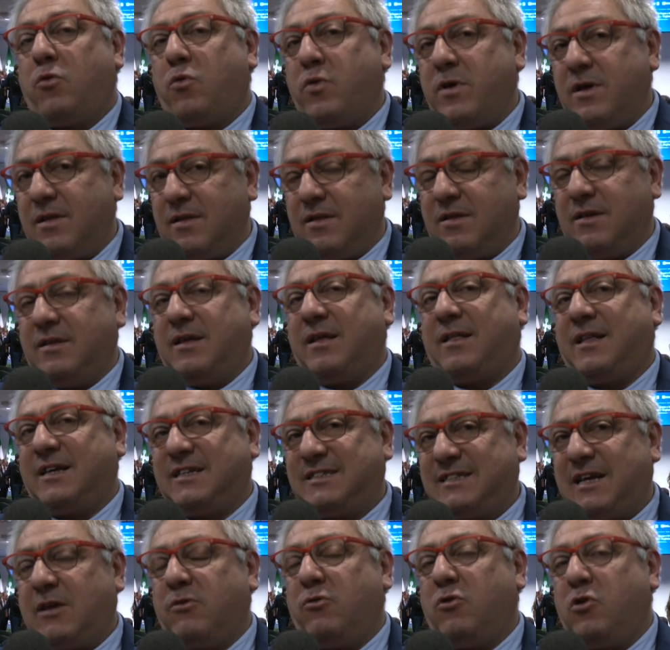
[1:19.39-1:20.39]
quindi
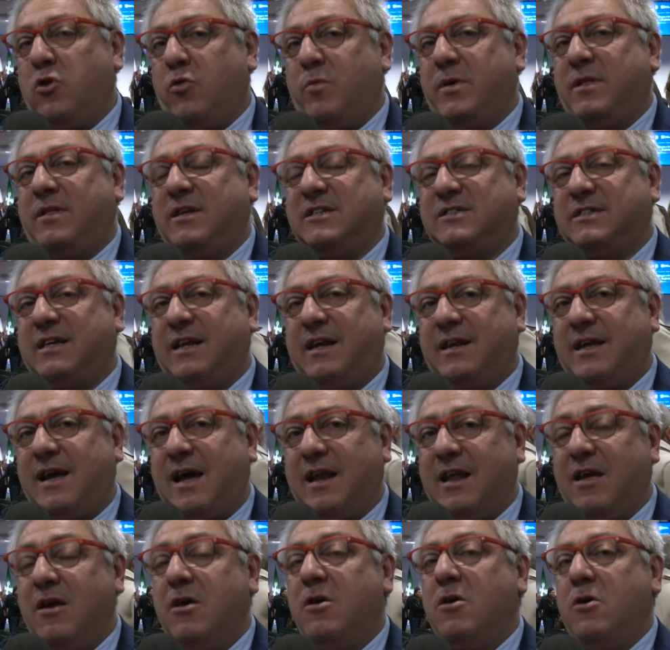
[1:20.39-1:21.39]
detassando gli aumenti
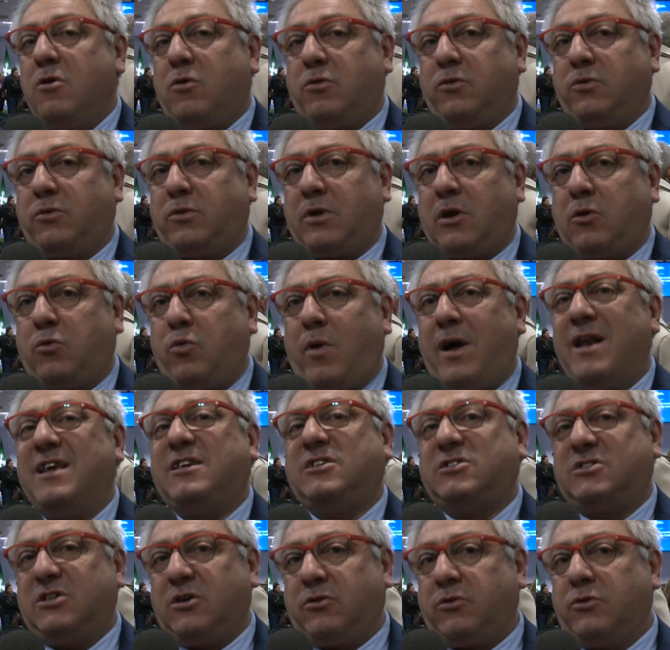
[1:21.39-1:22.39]
salariali contrattuali
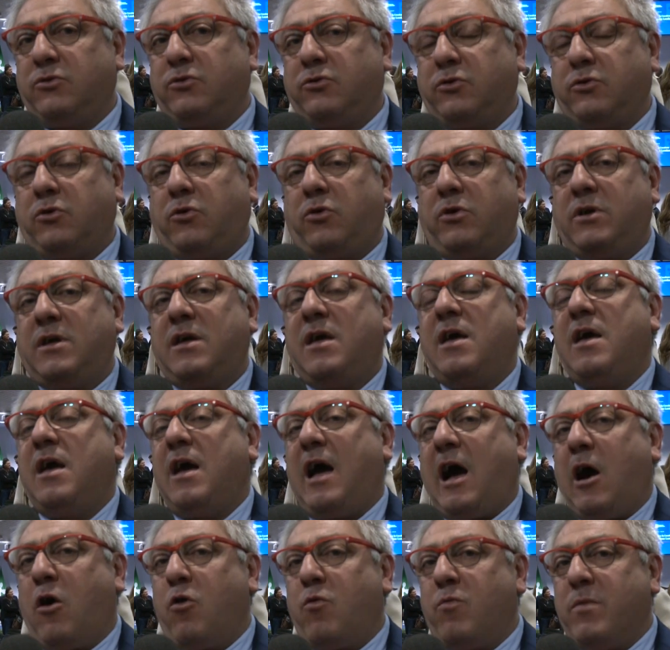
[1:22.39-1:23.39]
secondo noi
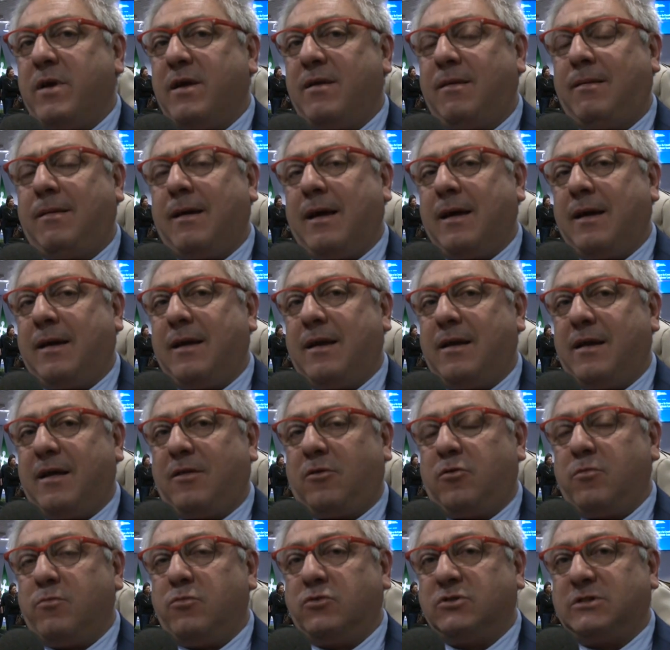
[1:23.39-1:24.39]
aumenta anche il
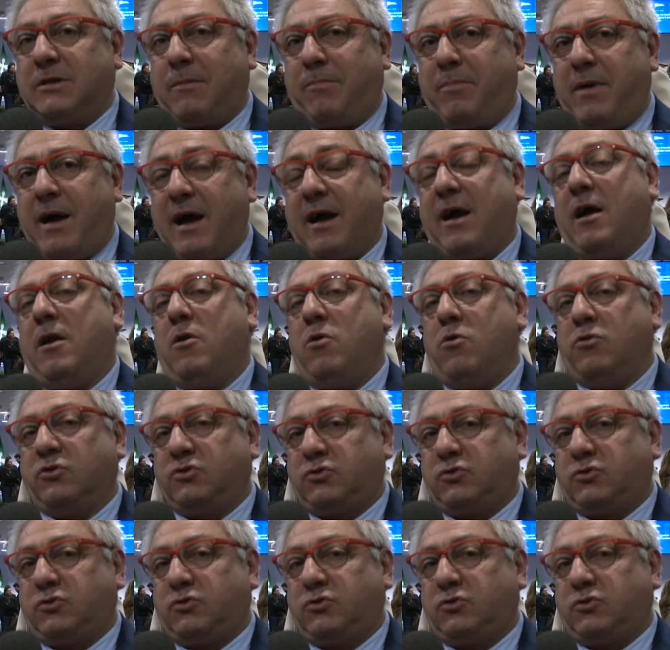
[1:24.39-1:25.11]
netto in busta paga.